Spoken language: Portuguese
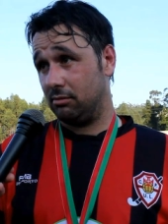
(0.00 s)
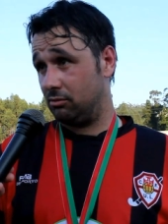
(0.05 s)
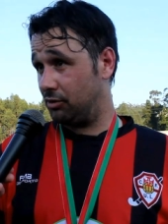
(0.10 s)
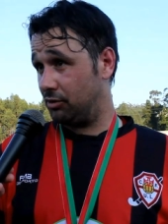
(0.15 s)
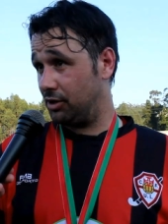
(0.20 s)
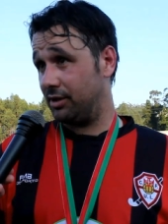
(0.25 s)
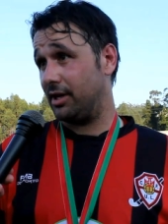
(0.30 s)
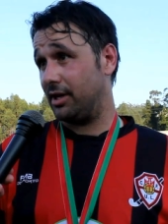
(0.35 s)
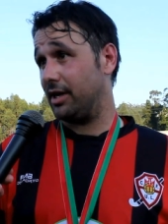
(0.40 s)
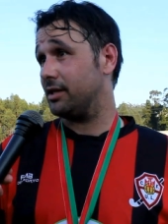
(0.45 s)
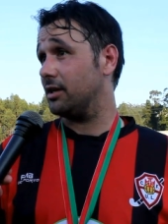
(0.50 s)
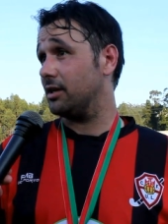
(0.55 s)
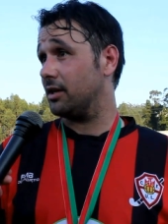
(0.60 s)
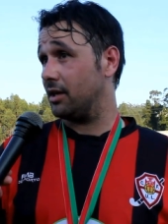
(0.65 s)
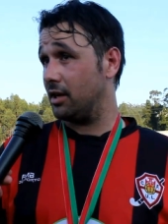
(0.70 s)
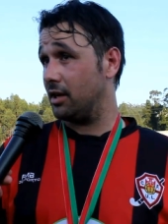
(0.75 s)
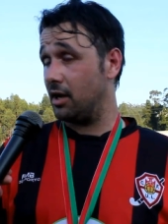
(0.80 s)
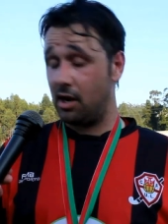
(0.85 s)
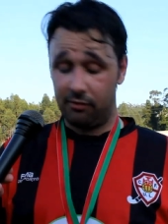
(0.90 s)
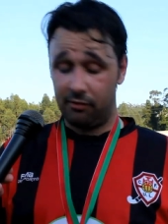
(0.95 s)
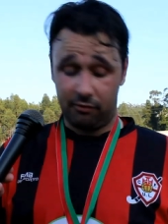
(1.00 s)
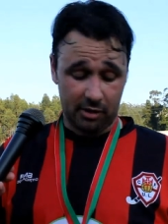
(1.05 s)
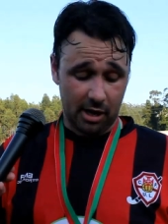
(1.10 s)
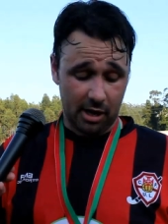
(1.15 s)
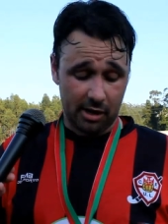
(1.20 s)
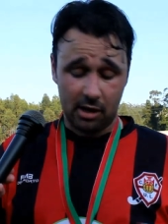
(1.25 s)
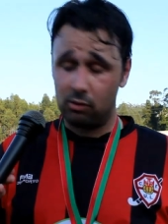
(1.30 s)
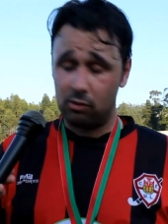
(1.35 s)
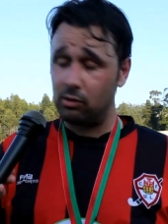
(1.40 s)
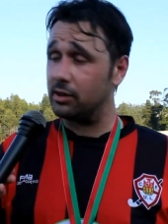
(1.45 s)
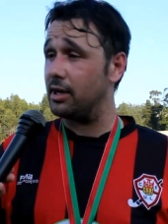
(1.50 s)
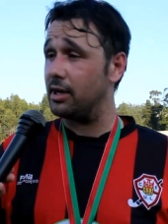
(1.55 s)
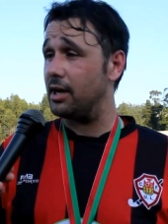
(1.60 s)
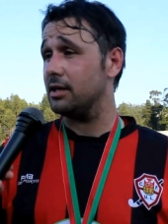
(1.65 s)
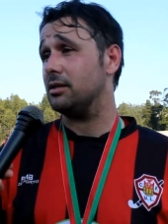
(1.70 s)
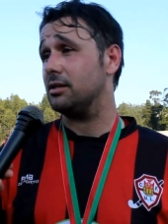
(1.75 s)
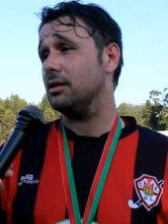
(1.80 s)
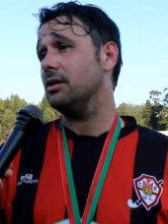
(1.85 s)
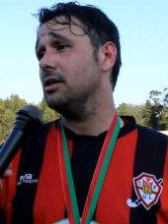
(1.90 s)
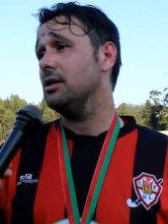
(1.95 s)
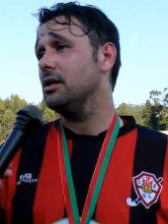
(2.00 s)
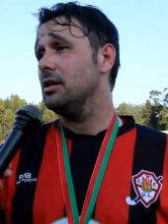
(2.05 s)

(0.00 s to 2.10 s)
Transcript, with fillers: O que interessa é ganhar, ficar cá com a taça,